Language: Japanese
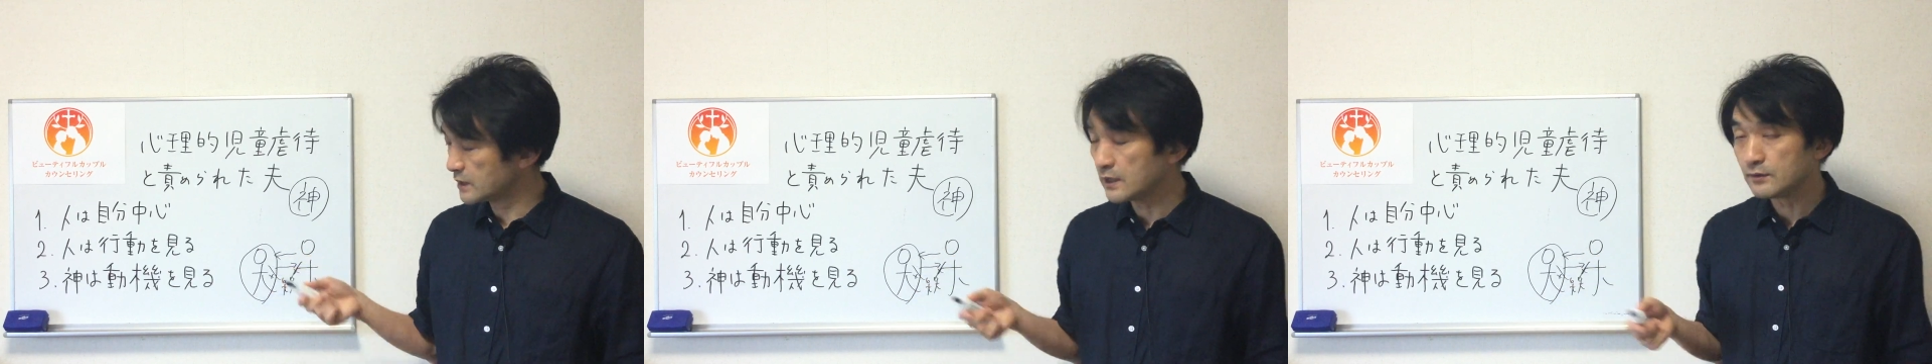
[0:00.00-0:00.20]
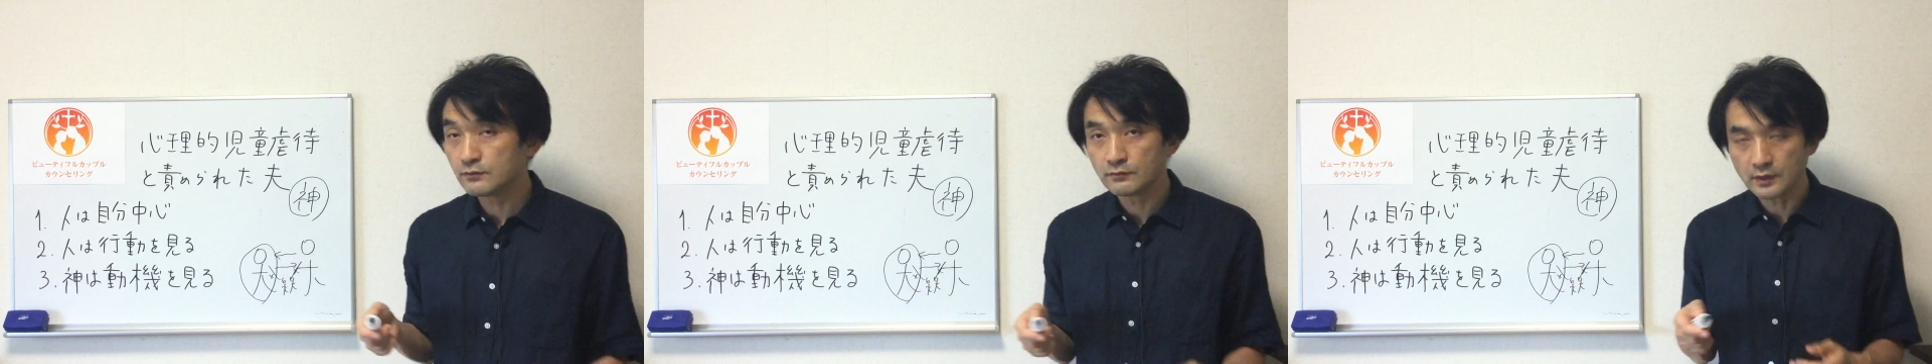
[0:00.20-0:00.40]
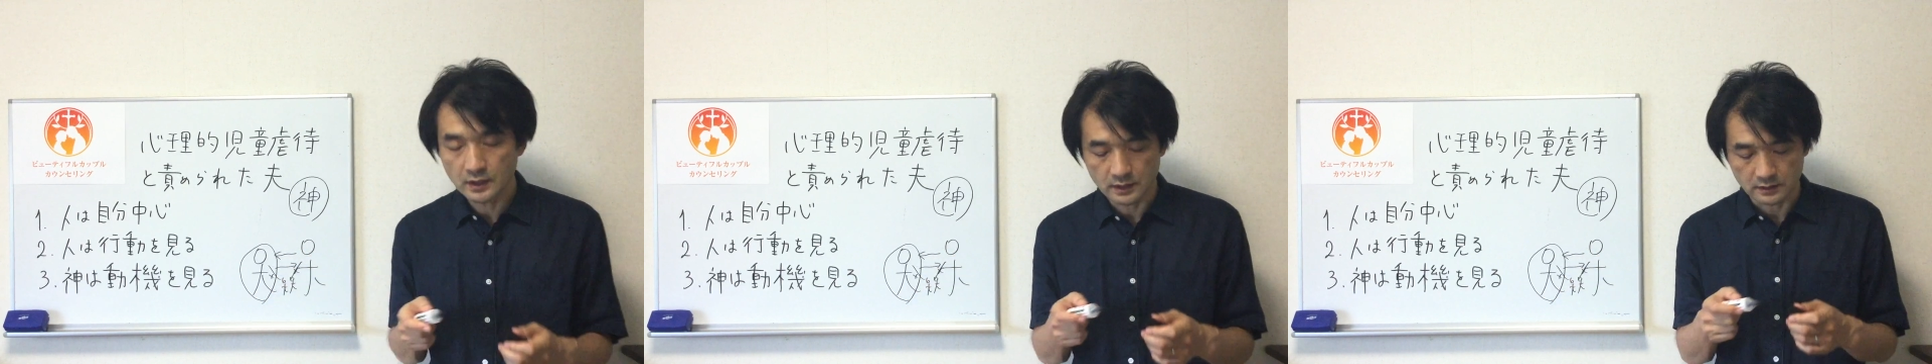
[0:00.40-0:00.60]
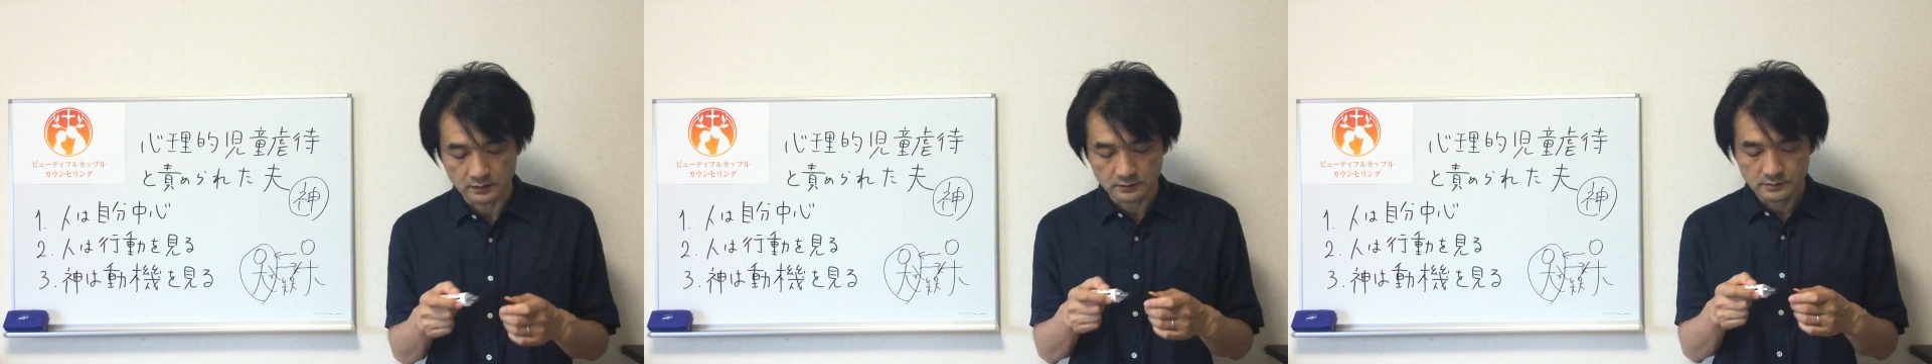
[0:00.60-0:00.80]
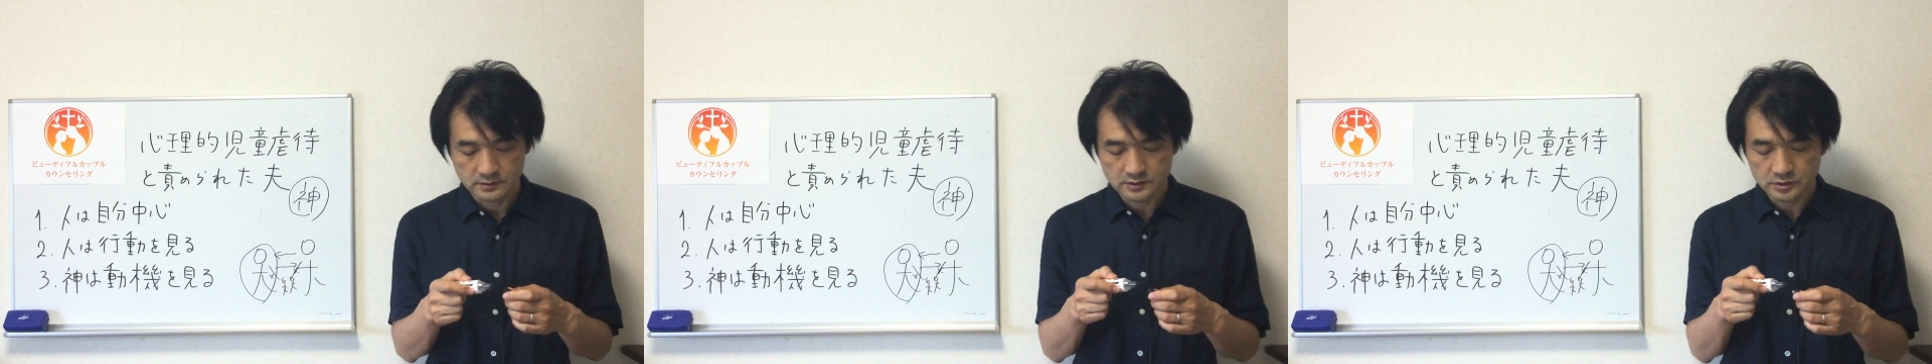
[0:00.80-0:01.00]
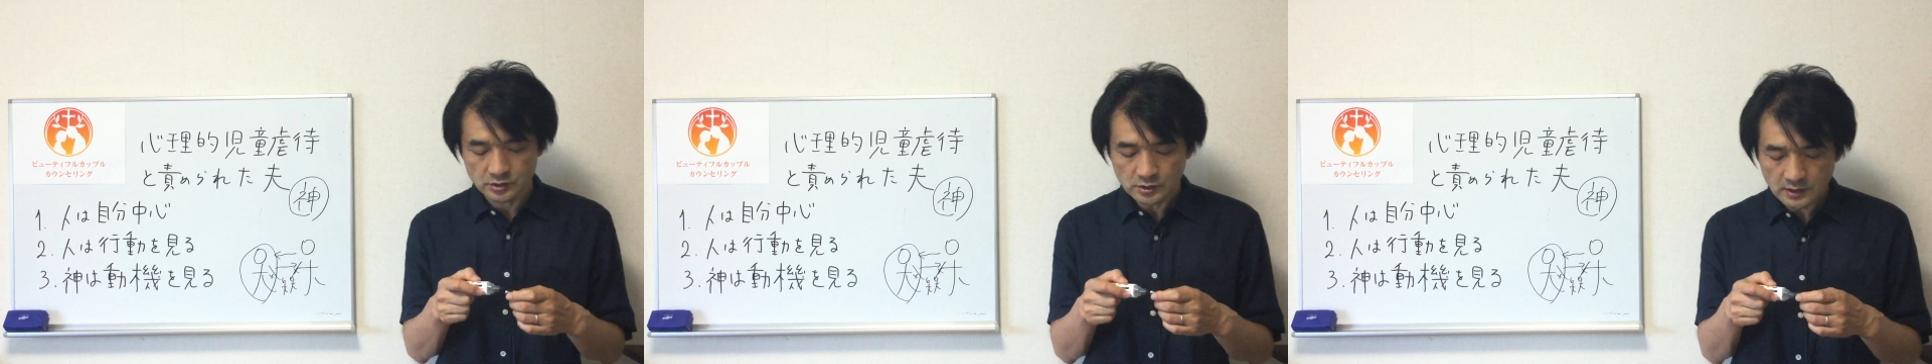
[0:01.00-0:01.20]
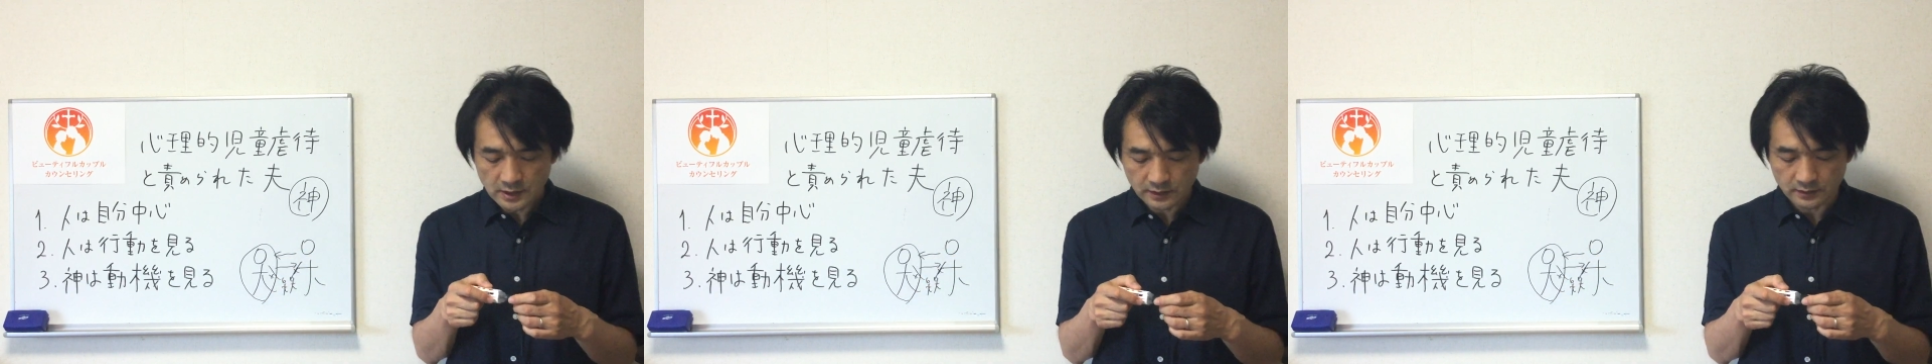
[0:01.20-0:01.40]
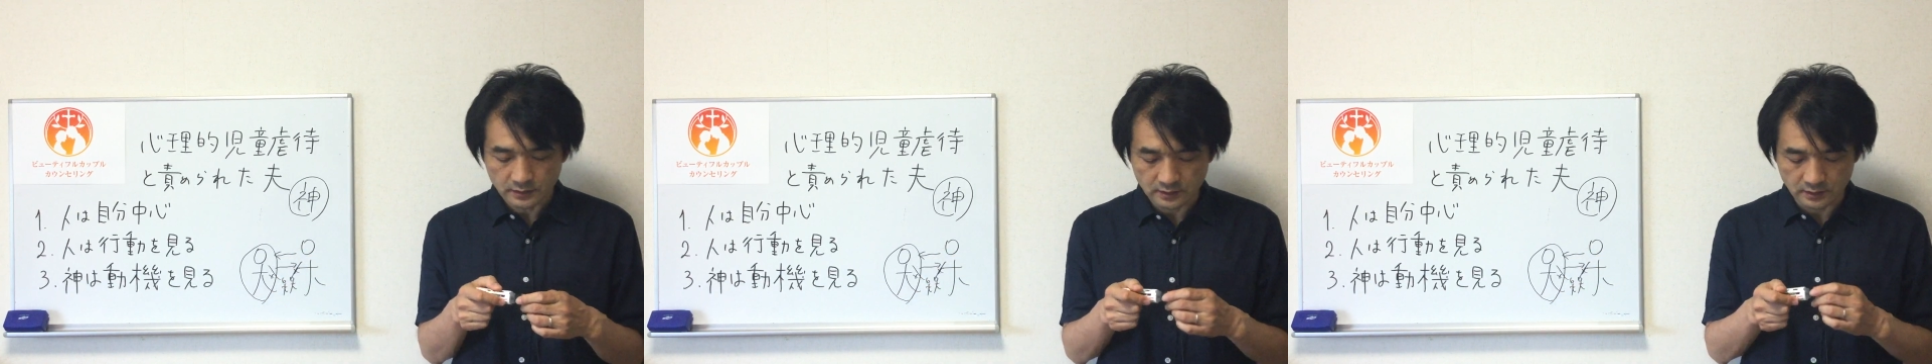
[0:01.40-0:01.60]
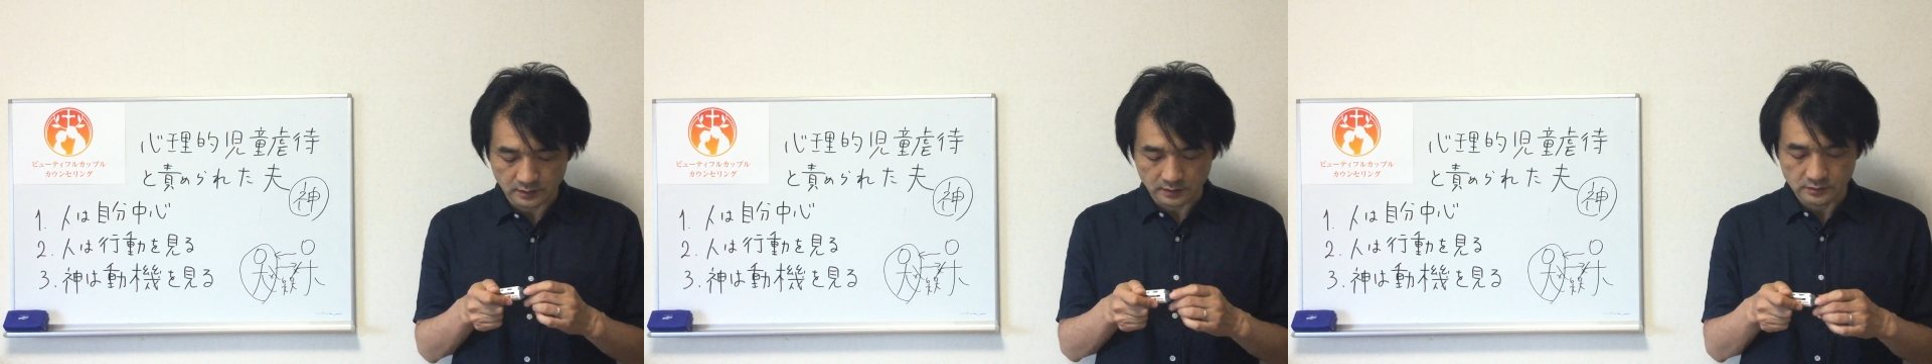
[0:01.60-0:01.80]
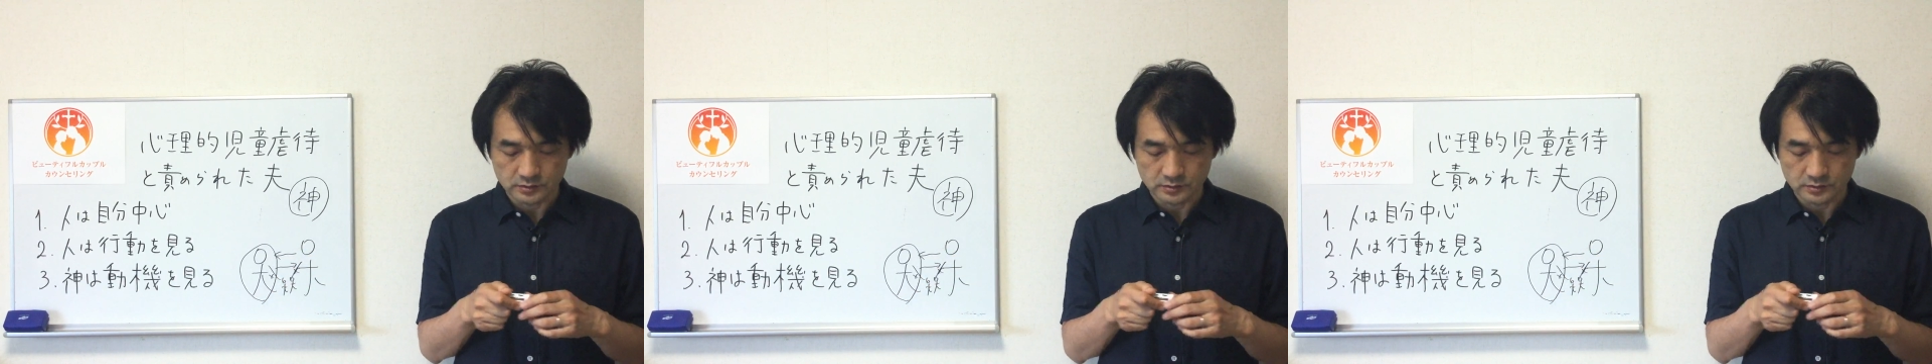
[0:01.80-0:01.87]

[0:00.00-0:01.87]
点は常に